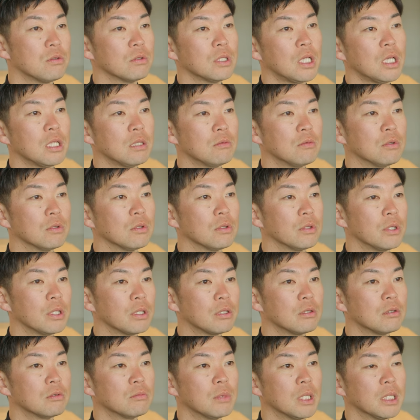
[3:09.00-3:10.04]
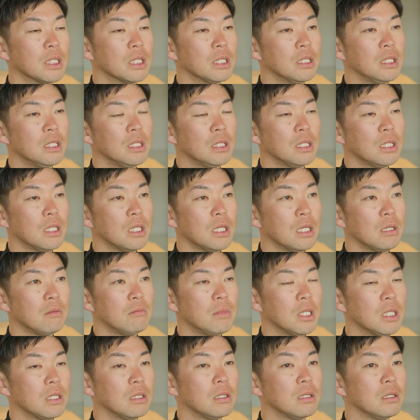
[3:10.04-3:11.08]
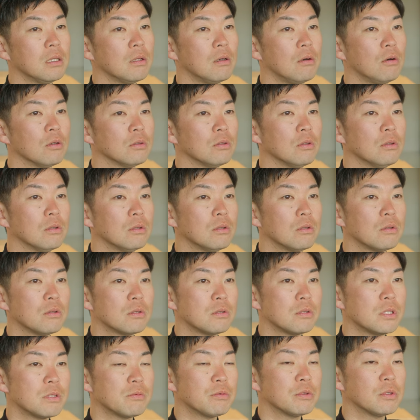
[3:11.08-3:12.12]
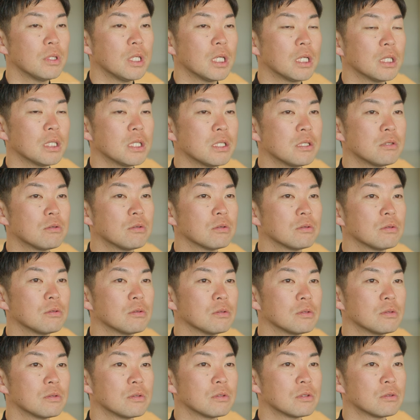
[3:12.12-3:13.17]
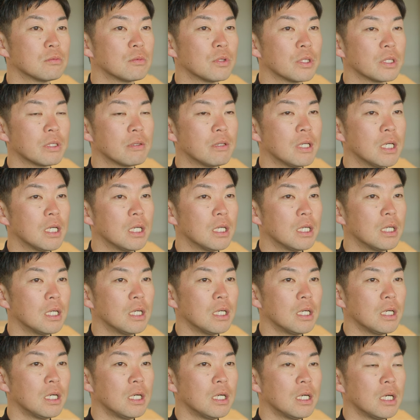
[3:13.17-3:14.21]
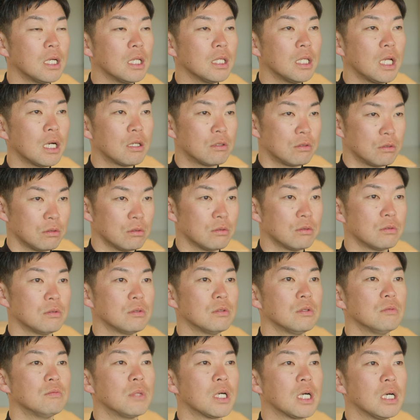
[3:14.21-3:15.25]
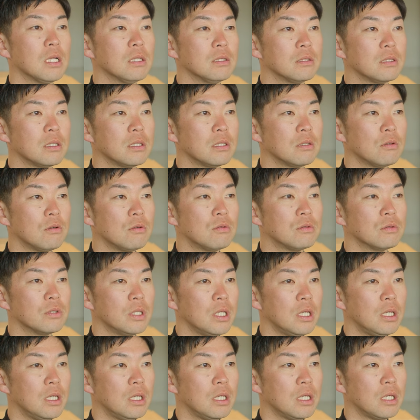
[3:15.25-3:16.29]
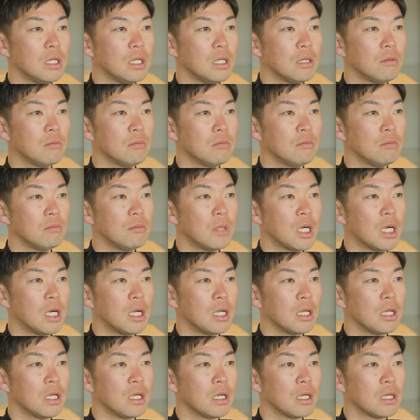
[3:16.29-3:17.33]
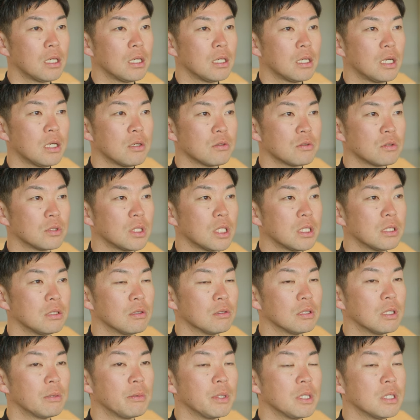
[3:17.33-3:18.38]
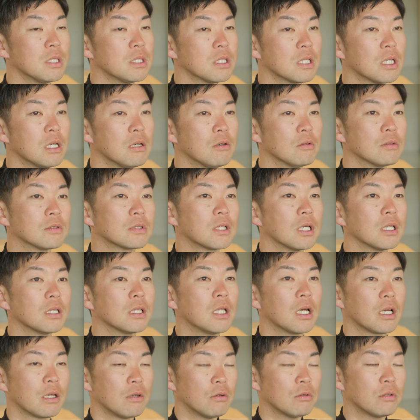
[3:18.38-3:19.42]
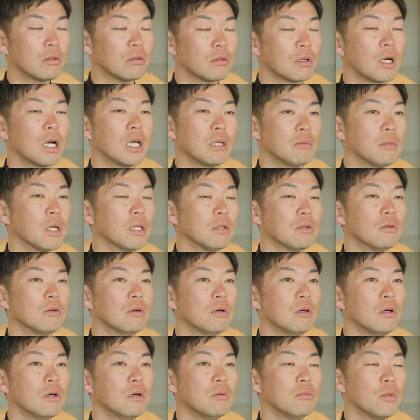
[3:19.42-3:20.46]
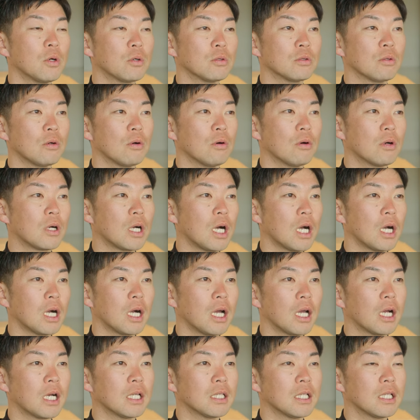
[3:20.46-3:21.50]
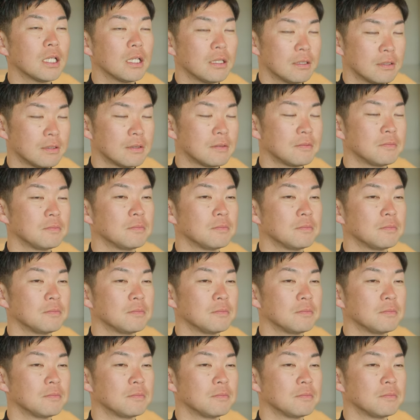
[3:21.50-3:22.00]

南に戻ってくるまでに、ほとんど自分の中で仕事をするつもりはなく、完全にオフで、彼女たちのために時間を使ってあげようというのが今の僕の考え方です。